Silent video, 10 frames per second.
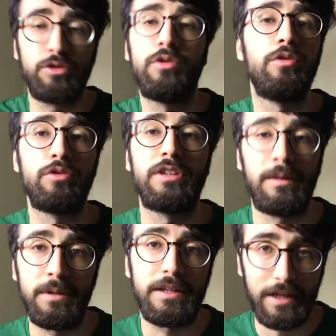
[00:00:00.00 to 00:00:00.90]
sono
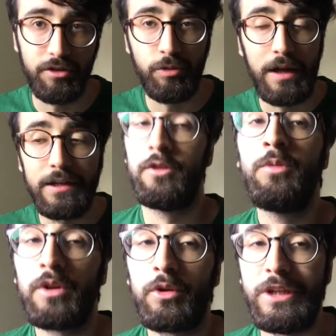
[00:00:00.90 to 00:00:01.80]
totalmente casuali.
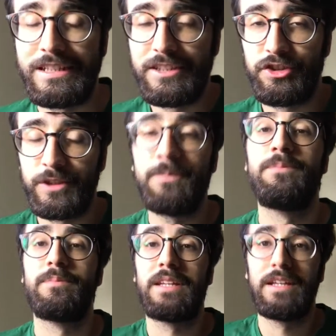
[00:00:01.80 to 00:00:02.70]
Numero 15,
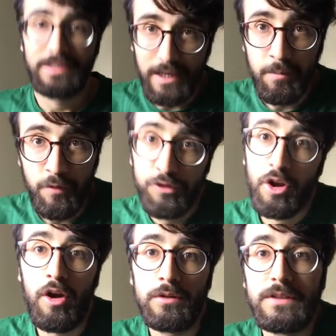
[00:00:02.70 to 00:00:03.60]
Game of
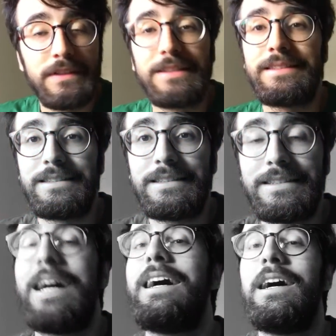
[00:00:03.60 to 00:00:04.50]
Thrones,
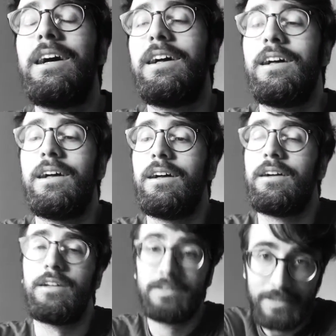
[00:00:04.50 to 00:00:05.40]

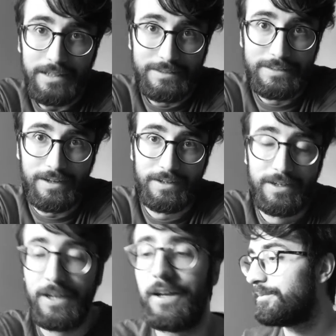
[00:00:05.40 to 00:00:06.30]
Ned
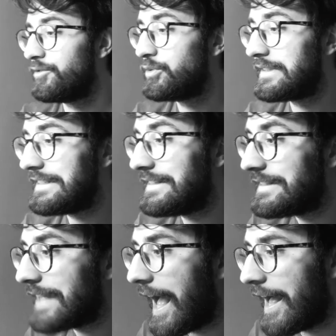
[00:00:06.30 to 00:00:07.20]
Stark.
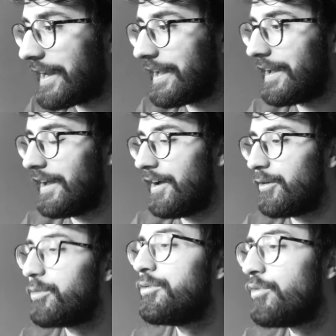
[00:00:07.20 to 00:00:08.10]
Giustiziare
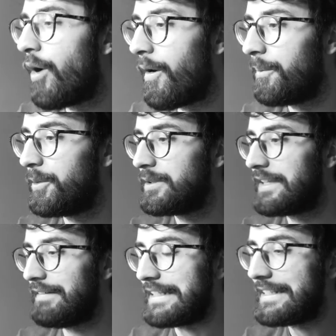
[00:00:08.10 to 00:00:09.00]
un uomo
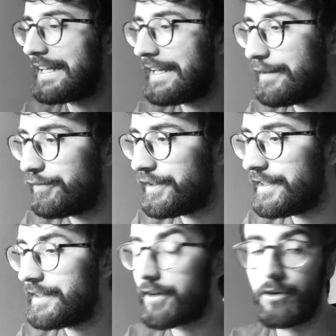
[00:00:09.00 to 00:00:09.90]
davanti alle
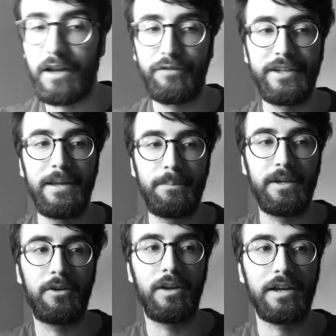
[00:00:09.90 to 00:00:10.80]
figlie con la figlia
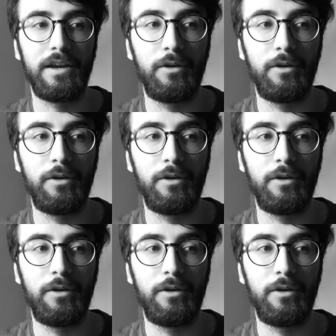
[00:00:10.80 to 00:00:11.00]
piccola che